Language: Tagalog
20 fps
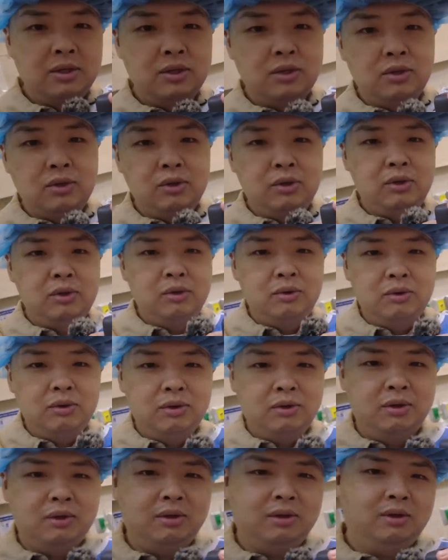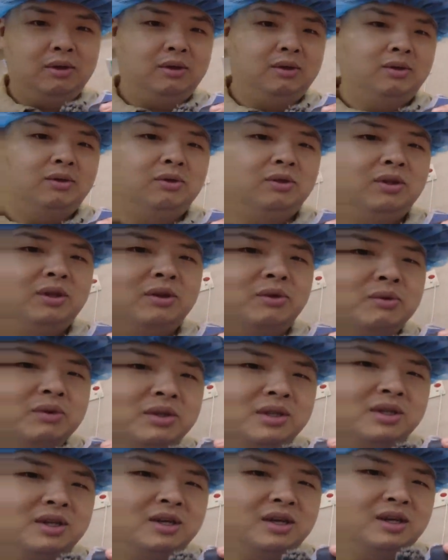So yung
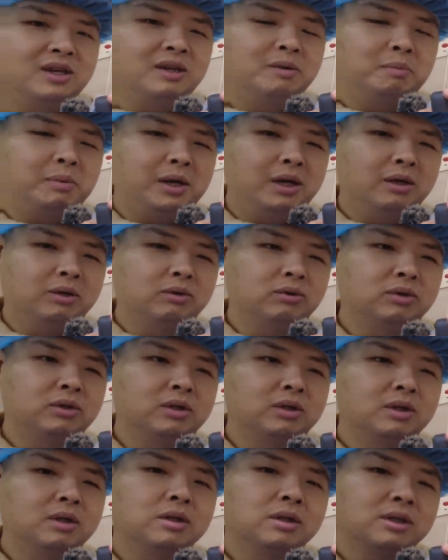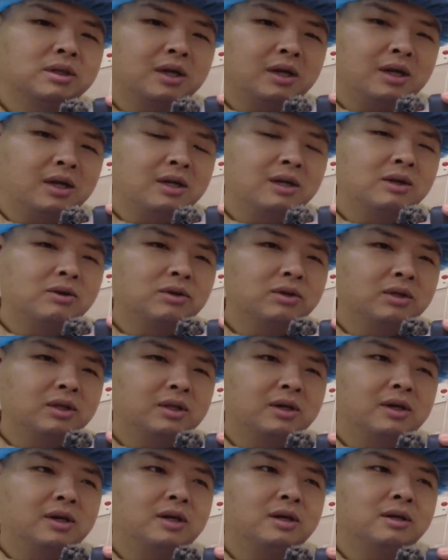uterus niya napagod sa
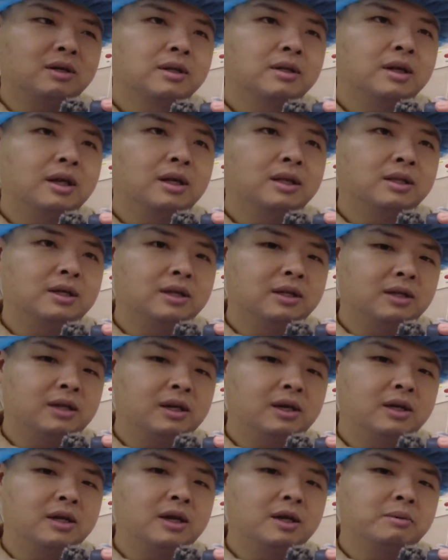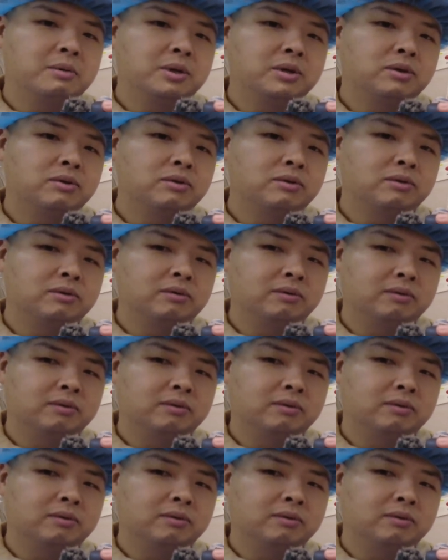kaka-contract dahil tinatry namin yung